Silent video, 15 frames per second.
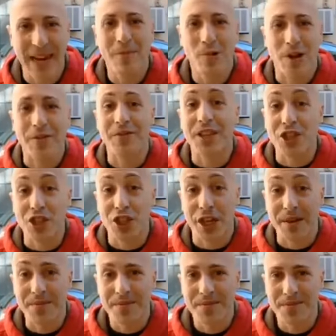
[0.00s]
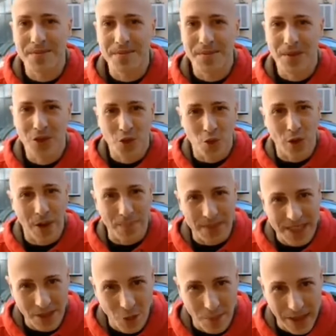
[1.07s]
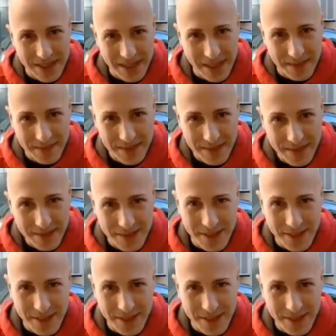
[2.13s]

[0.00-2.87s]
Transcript: E l'amore vince sulla psicopatia